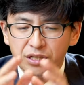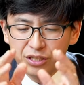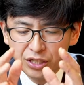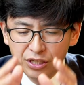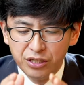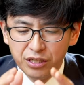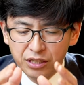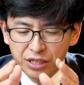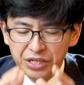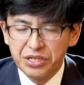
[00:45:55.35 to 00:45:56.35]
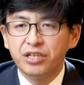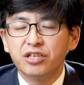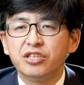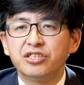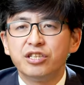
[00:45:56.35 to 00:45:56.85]
一个人跟一个
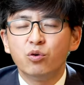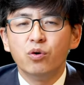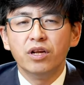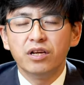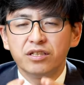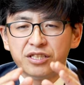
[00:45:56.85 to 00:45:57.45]
人结婚了，